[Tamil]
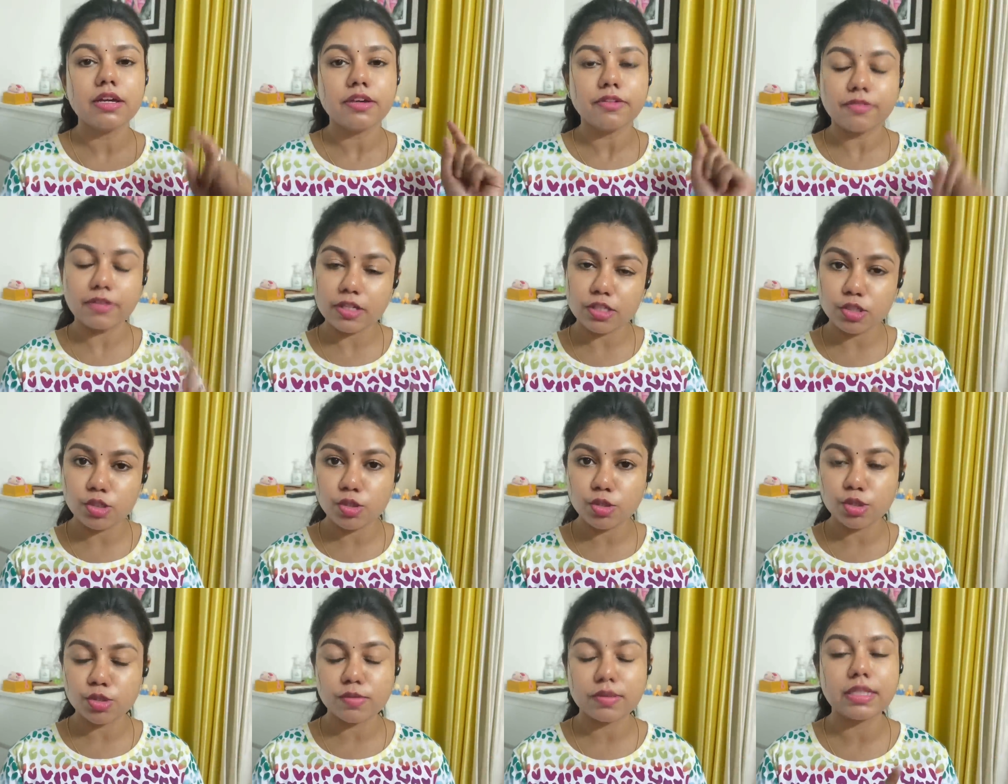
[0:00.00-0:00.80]
ஃப்ரெஷ்
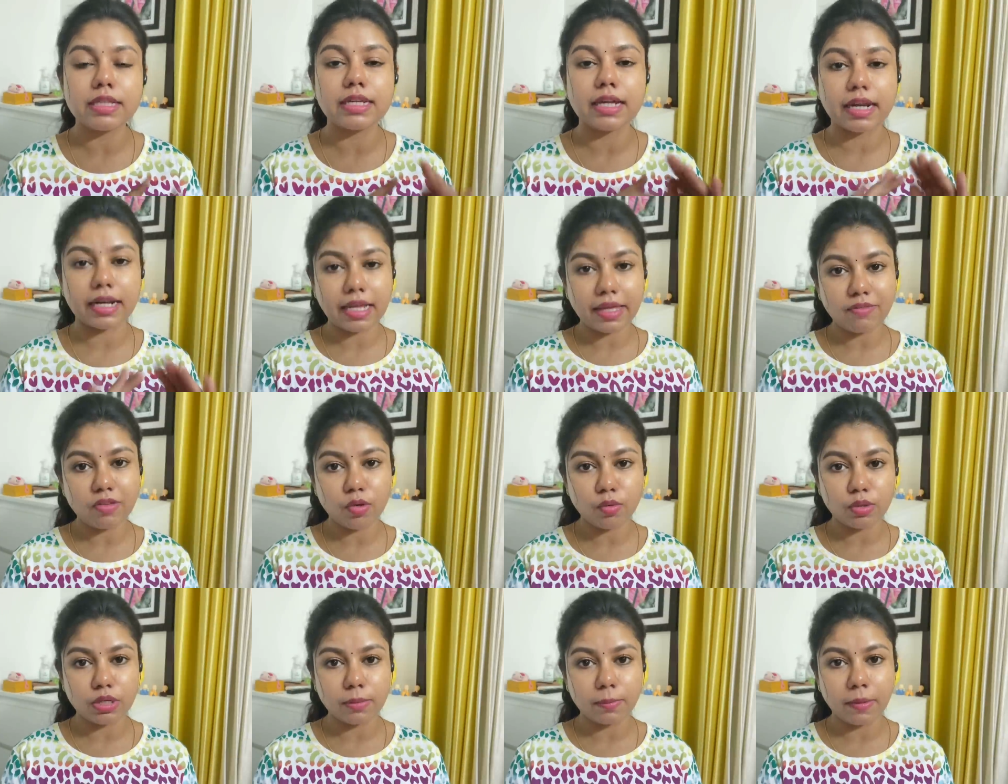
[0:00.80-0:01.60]
ஜூஸ் வந்து
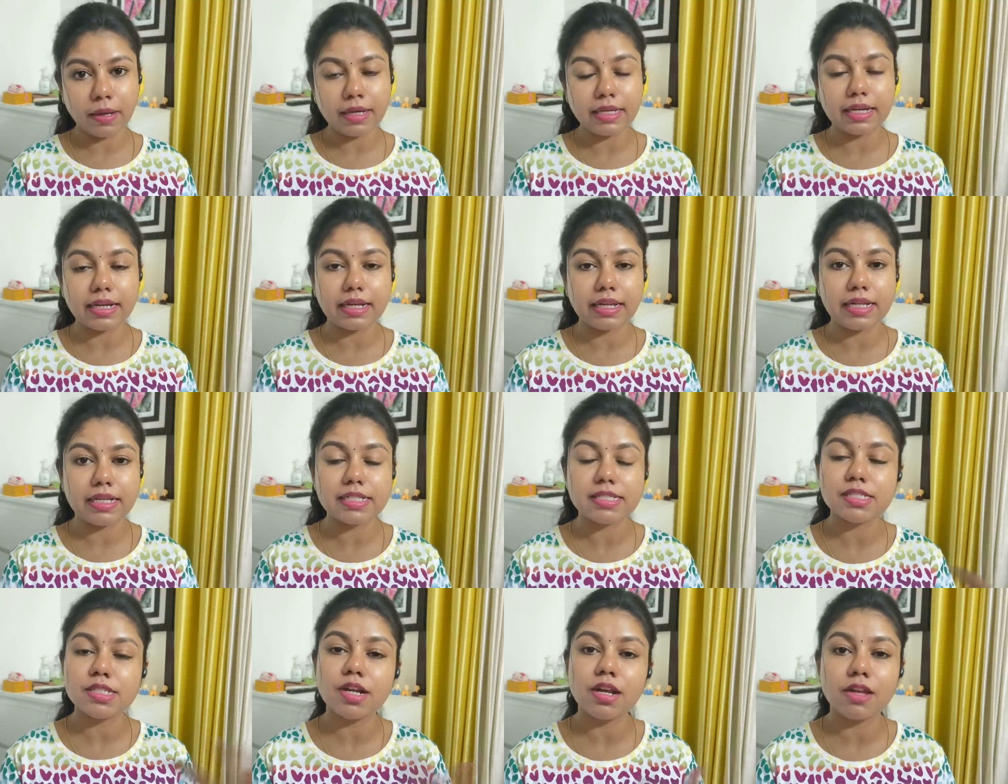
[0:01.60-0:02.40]
நிறையவே குடிப்பேன் நீங்கள் என்னை
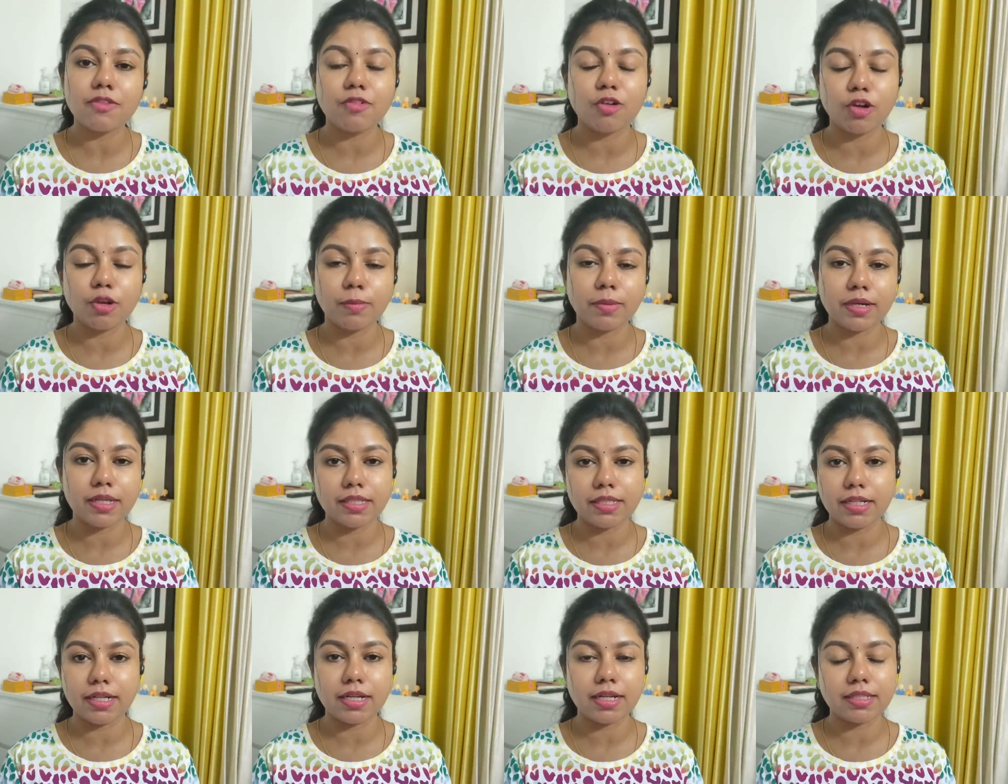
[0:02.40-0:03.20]
இன்ஸ்டாவில் ஃபாலோ
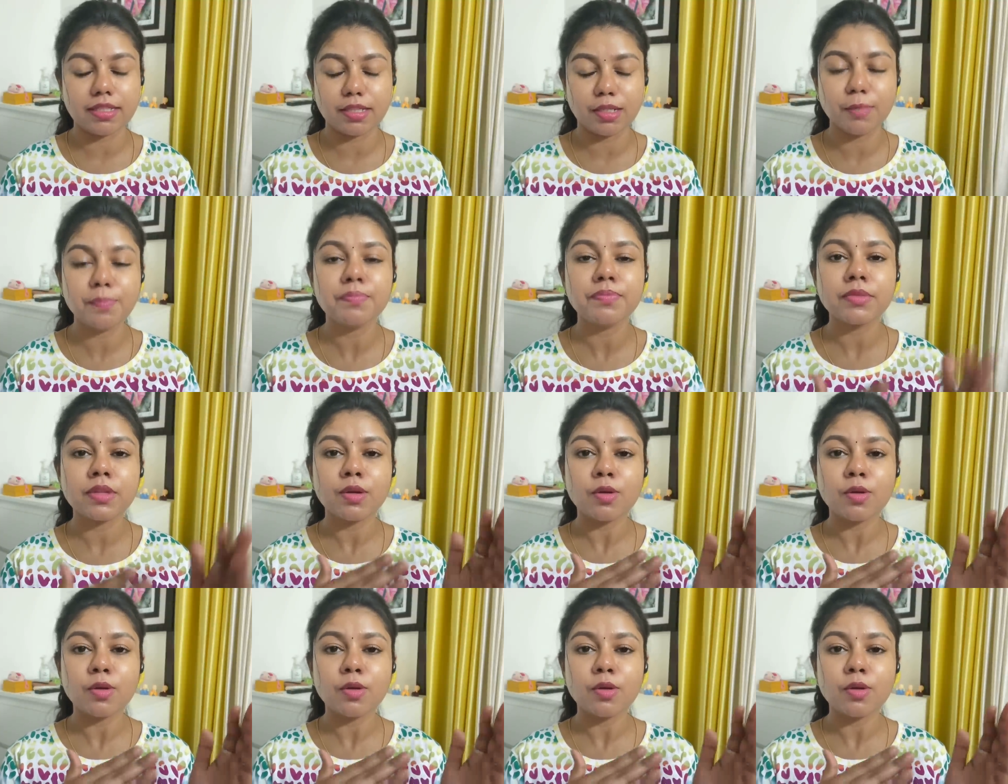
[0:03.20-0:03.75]
பண்ணியிருந்தீங்கன்னா தெரியும்